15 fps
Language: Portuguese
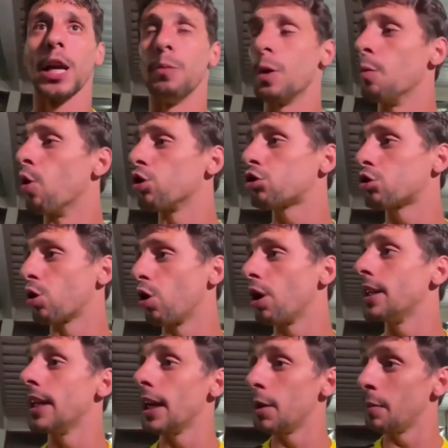ele me
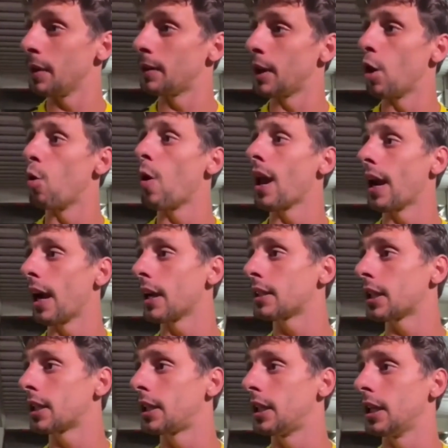mostrou e ele me deu um
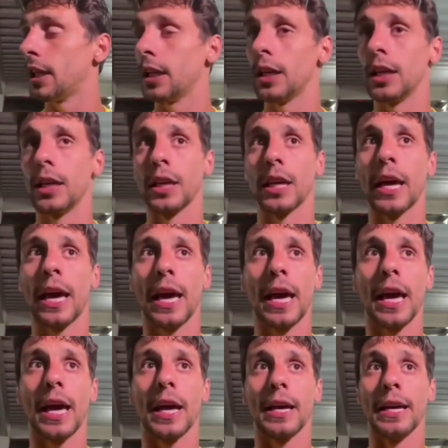alerta que
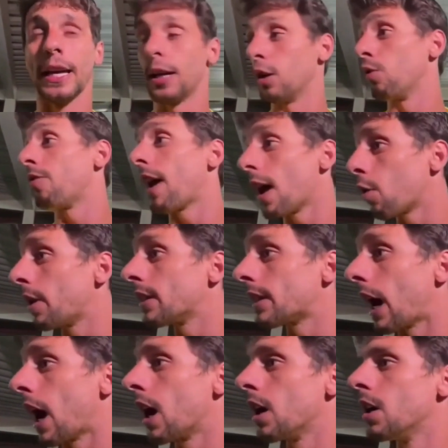é, ele não vai
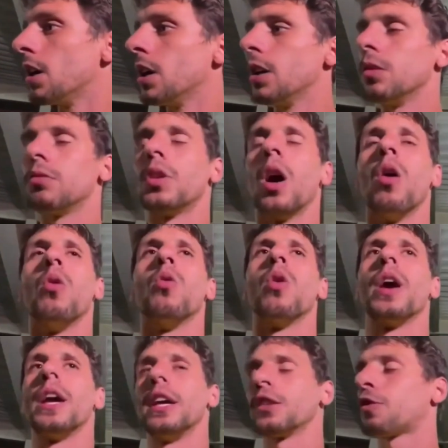aguentar.
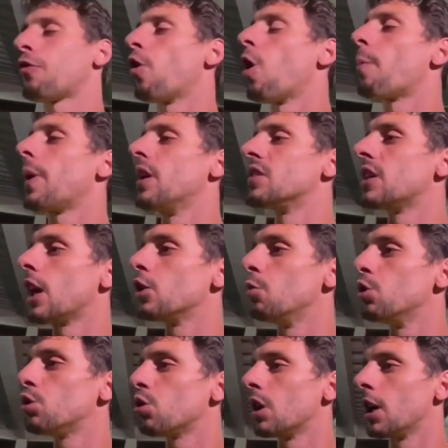Então, esse foi um
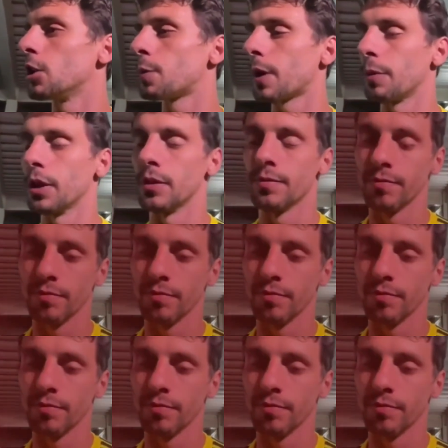aprendizado muito grande para mim.